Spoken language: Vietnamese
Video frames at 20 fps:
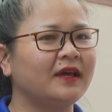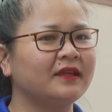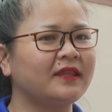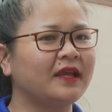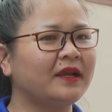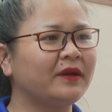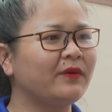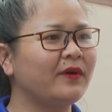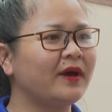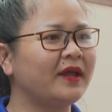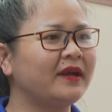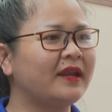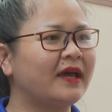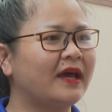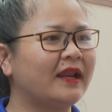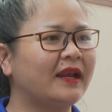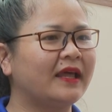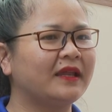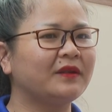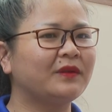Thành đoàn
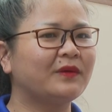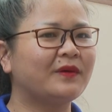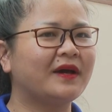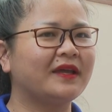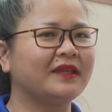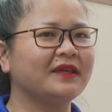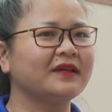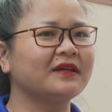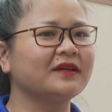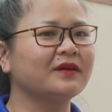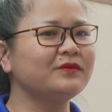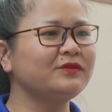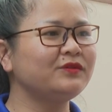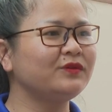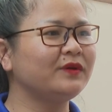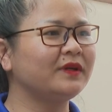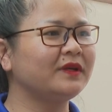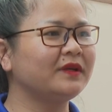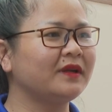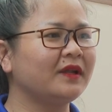đã lan tỏa những câu
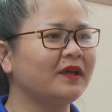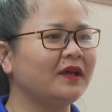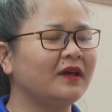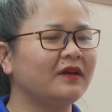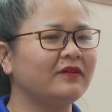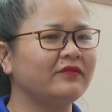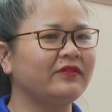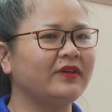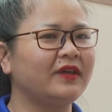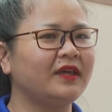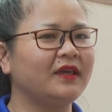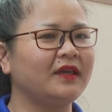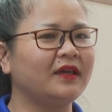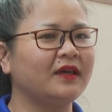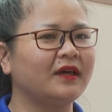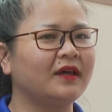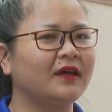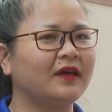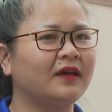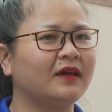chuyện
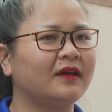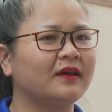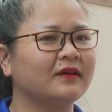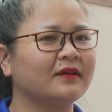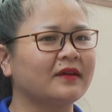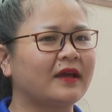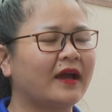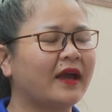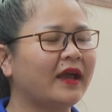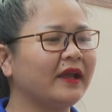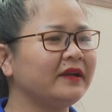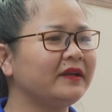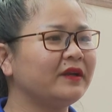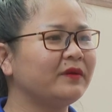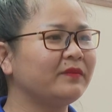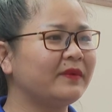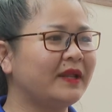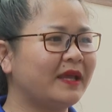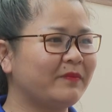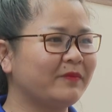về các hành
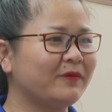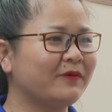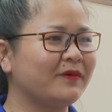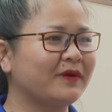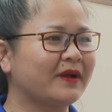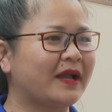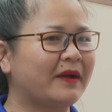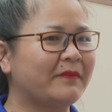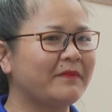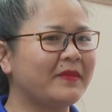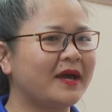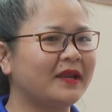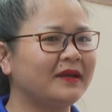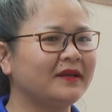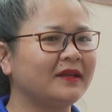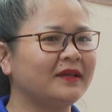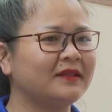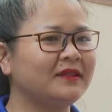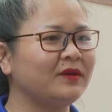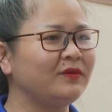động đẹp của các
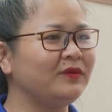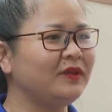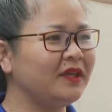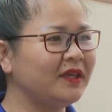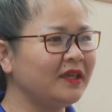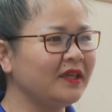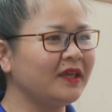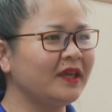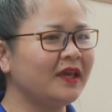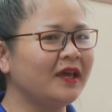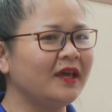bạn thiếu nhi,